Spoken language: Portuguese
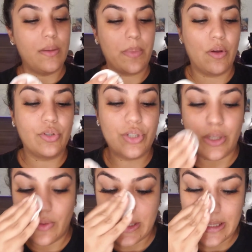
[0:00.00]
Que eu tiro
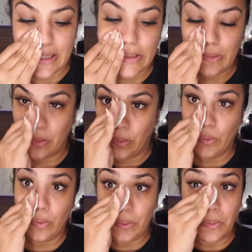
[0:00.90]
o excesso
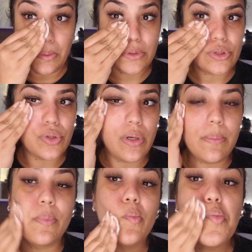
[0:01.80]
todo. Gente, eu
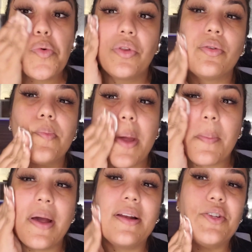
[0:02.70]
limpo muito minha
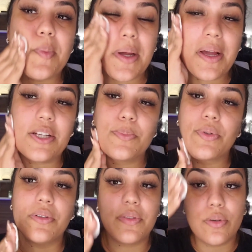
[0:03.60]
pele de maquiagem porque
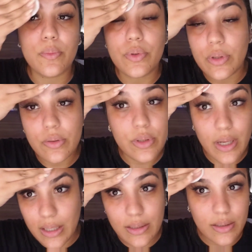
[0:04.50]
eu fico muito
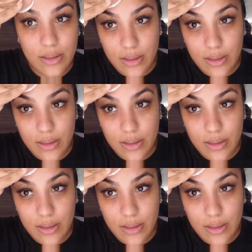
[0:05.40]
agoniada